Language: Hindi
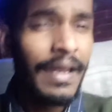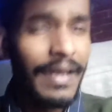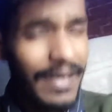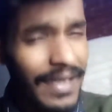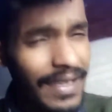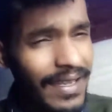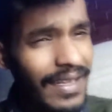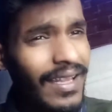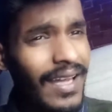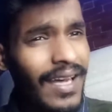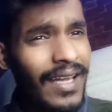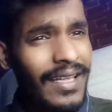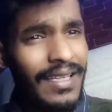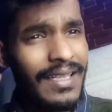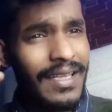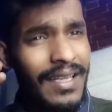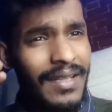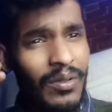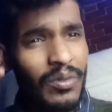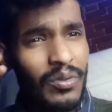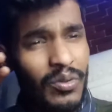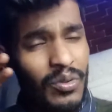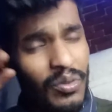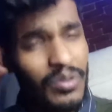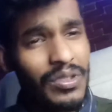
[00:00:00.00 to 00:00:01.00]
नींद आती है
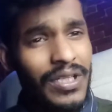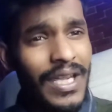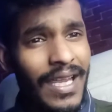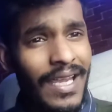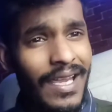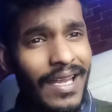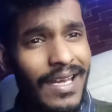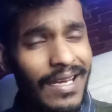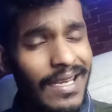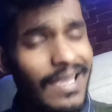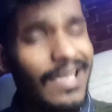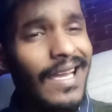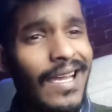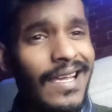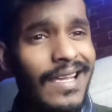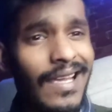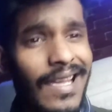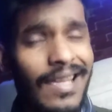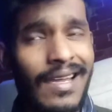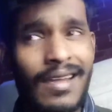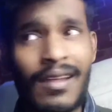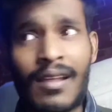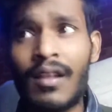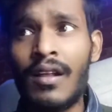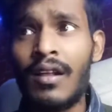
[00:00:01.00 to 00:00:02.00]
तो सो जाएंगे नहीं आई
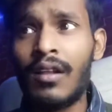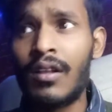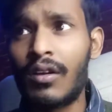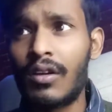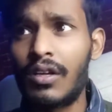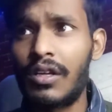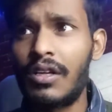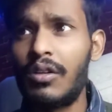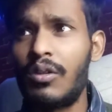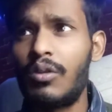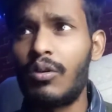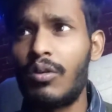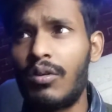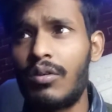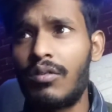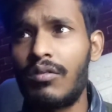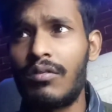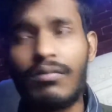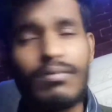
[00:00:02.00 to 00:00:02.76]
है कि तो